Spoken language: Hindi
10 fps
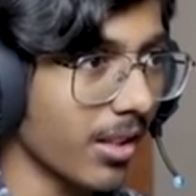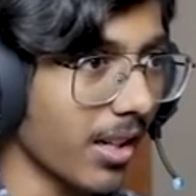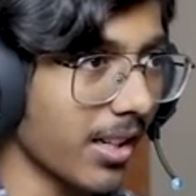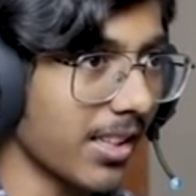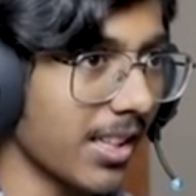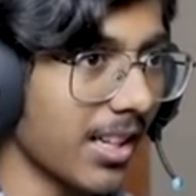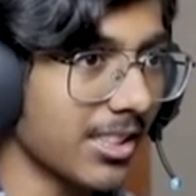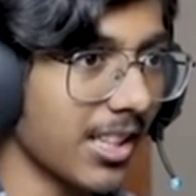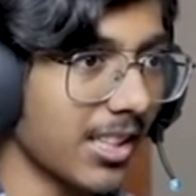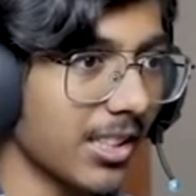एंड यहाँ
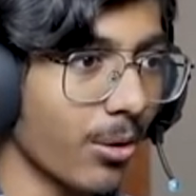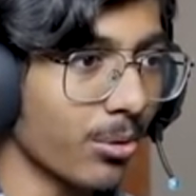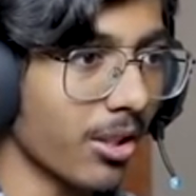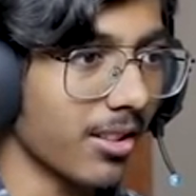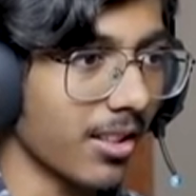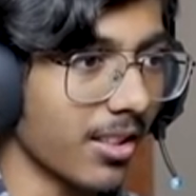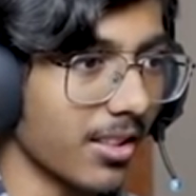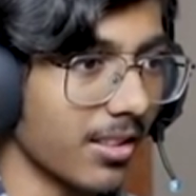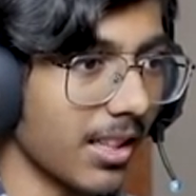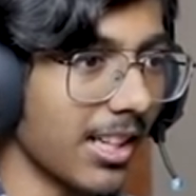से आता हो उधर तक का
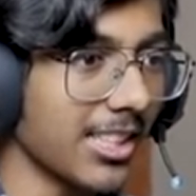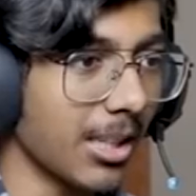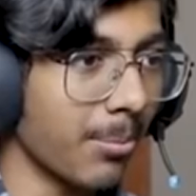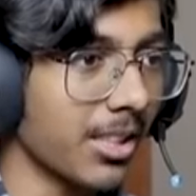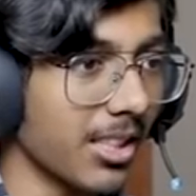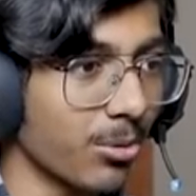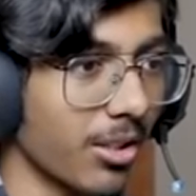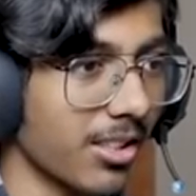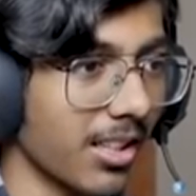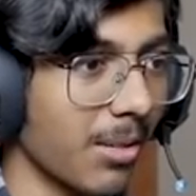एटलीस्ट अभी तक
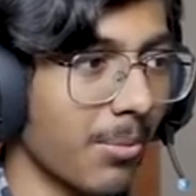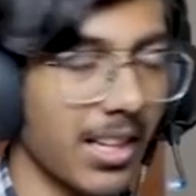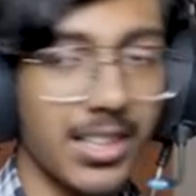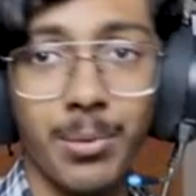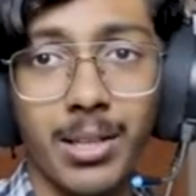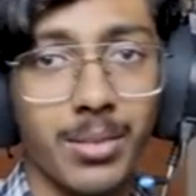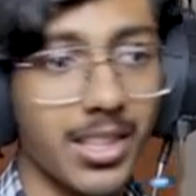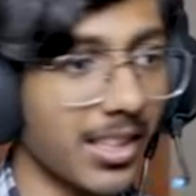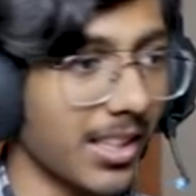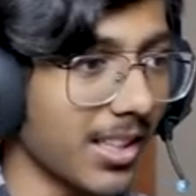उधर तक का बाकी बाद में
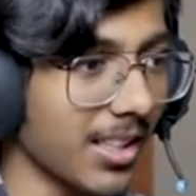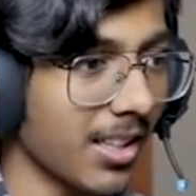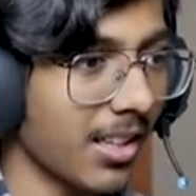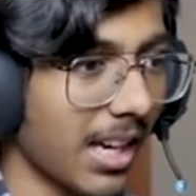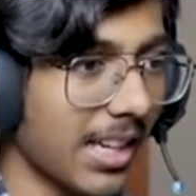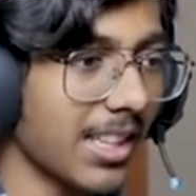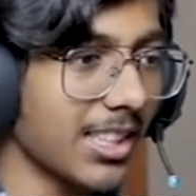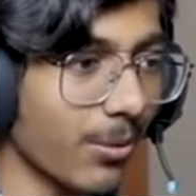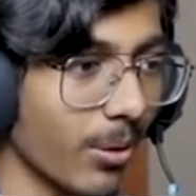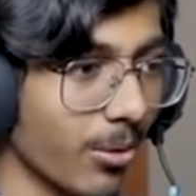देखेंगे आई गेस
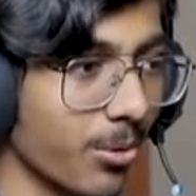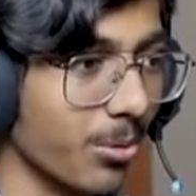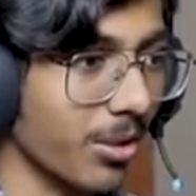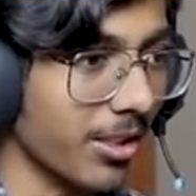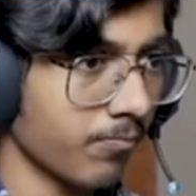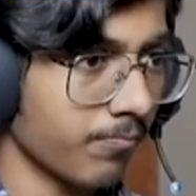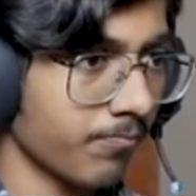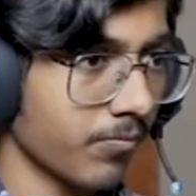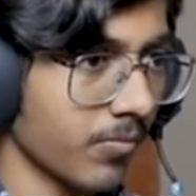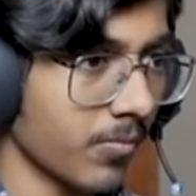इट विल लुक कूल
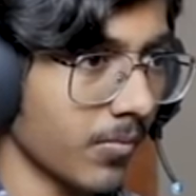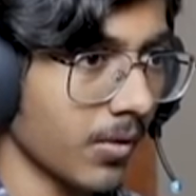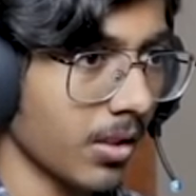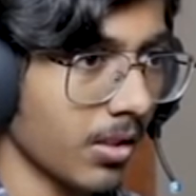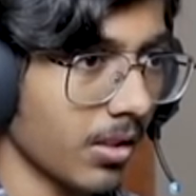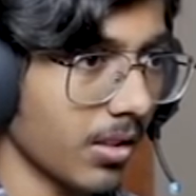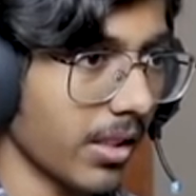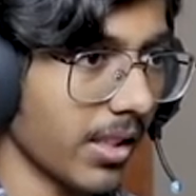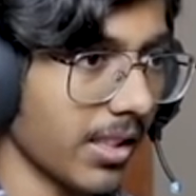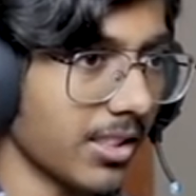
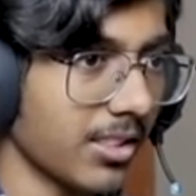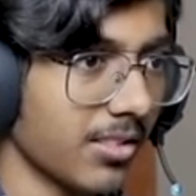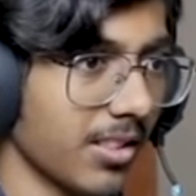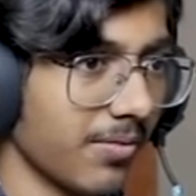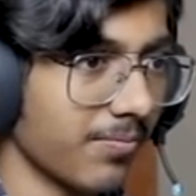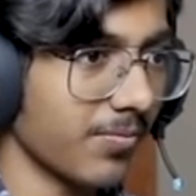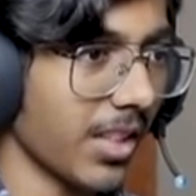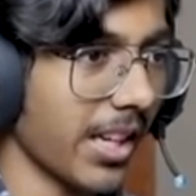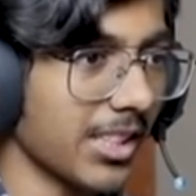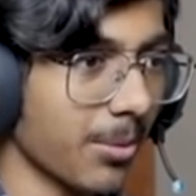आई गेस
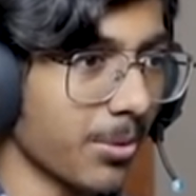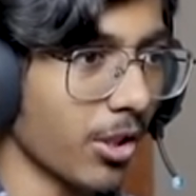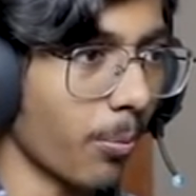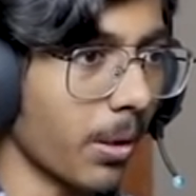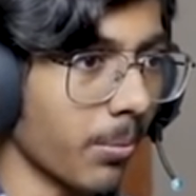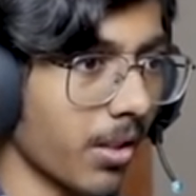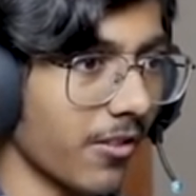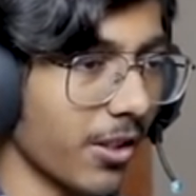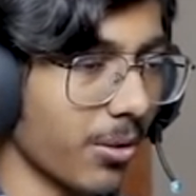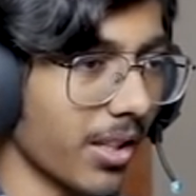ये सबसे ऑप्टिमल
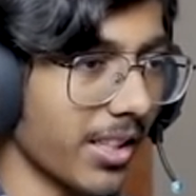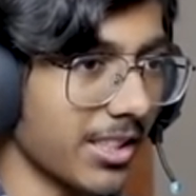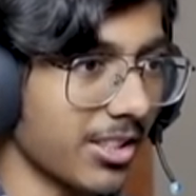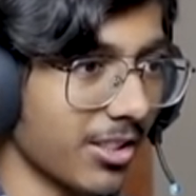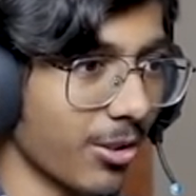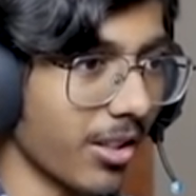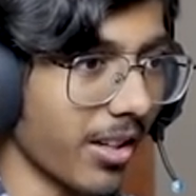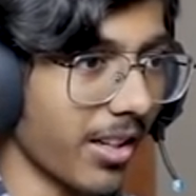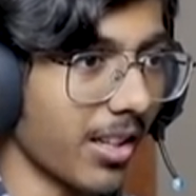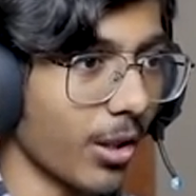वे होगा इसको
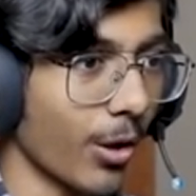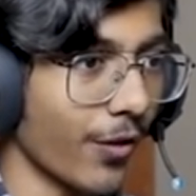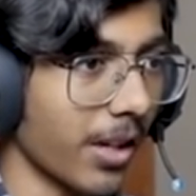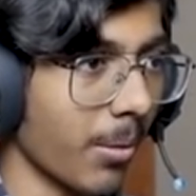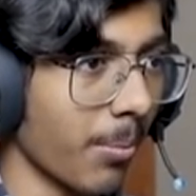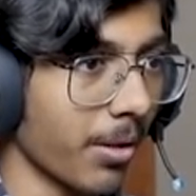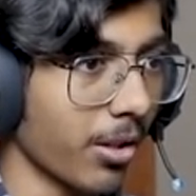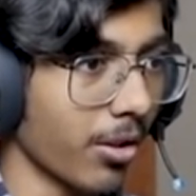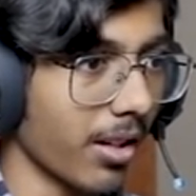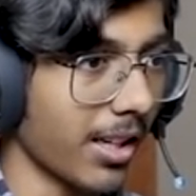करने का ऑफ एंड में
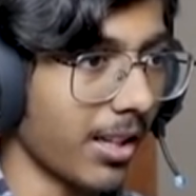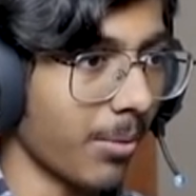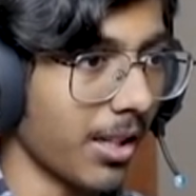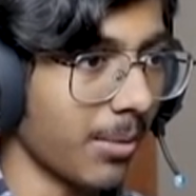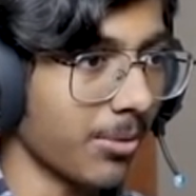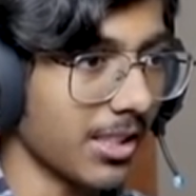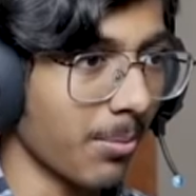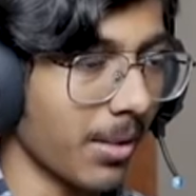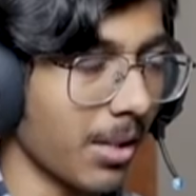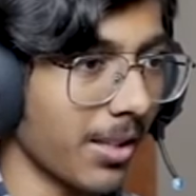पकड़ो और रेंडम रेंडम चीज़ें
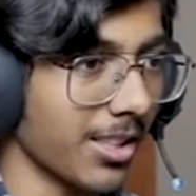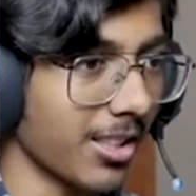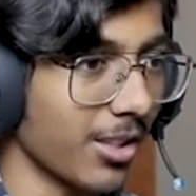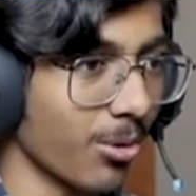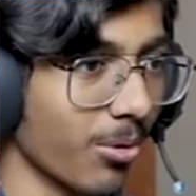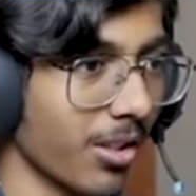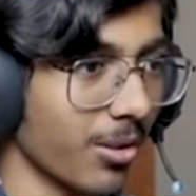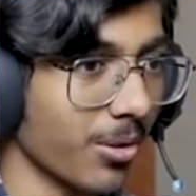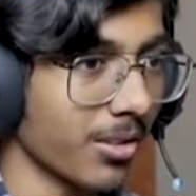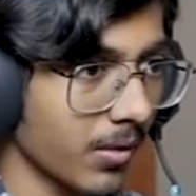पहले प्लेस करनी शुरू कर
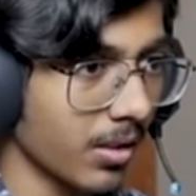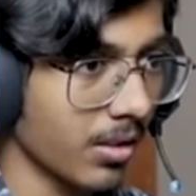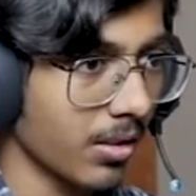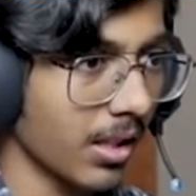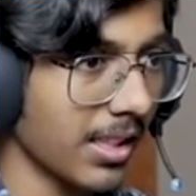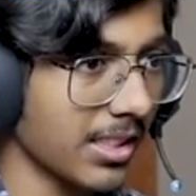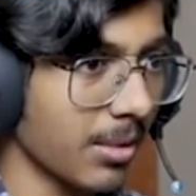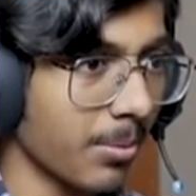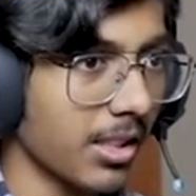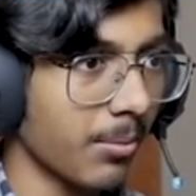दो आई गेस
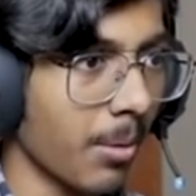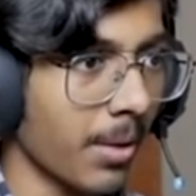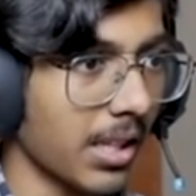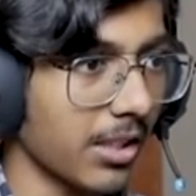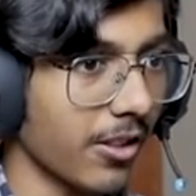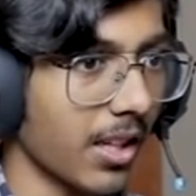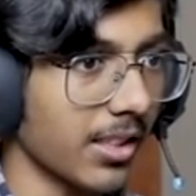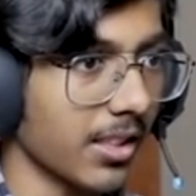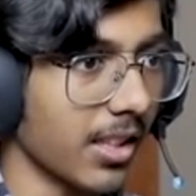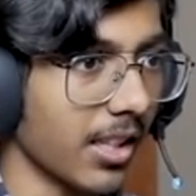अभी तक मैं पाथवे यहाँ
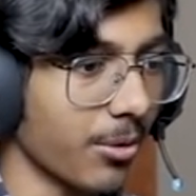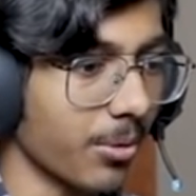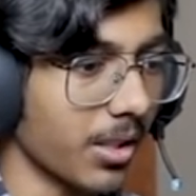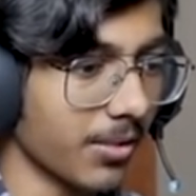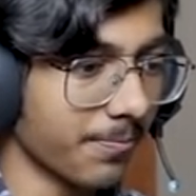तक का ही रखूँगा